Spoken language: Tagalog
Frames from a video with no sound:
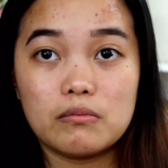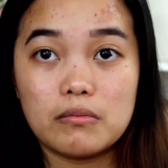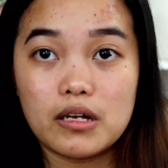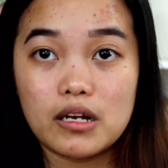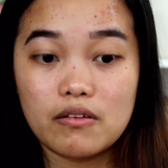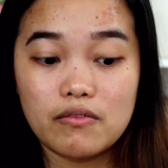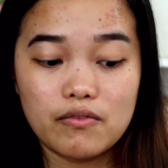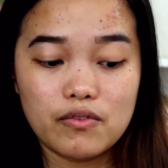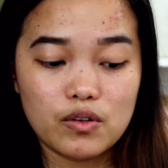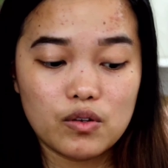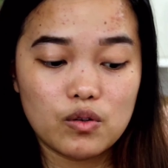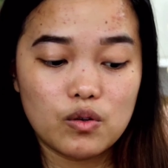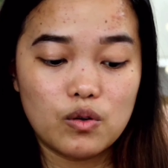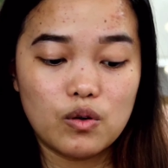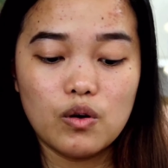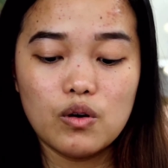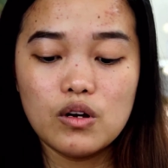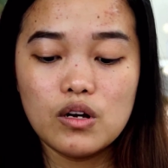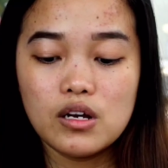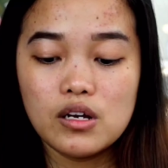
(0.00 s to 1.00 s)
nag-review
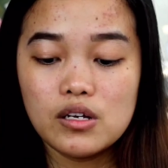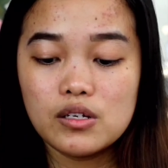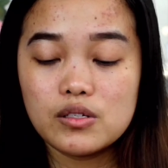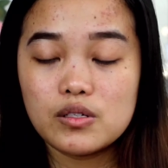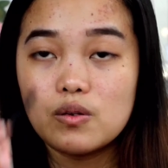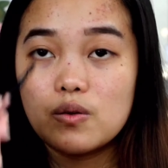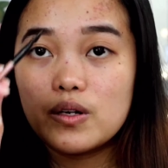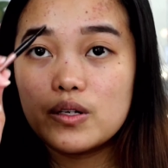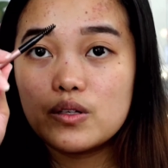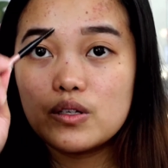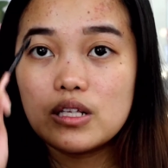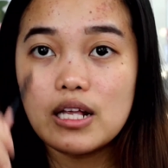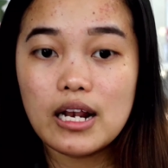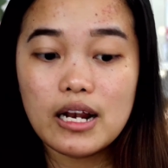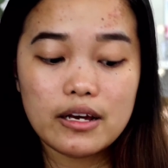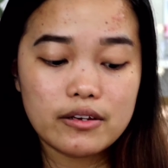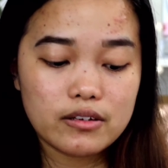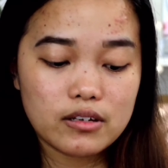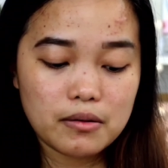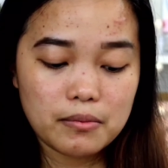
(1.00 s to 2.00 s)
ko. So, ito
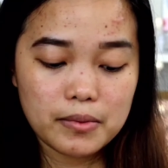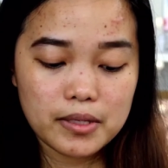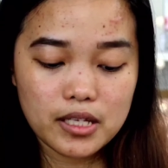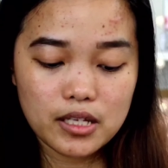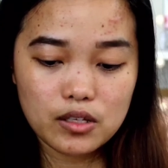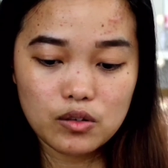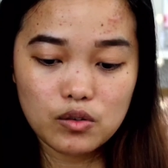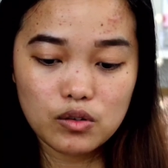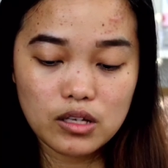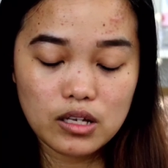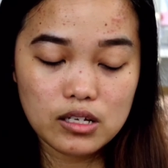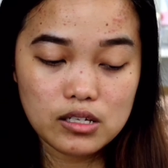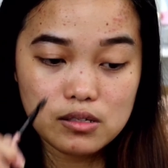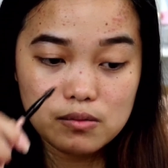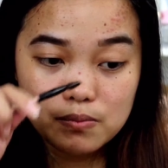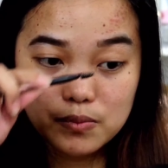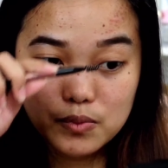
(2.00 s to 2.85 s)
na lang yung gamitin ko na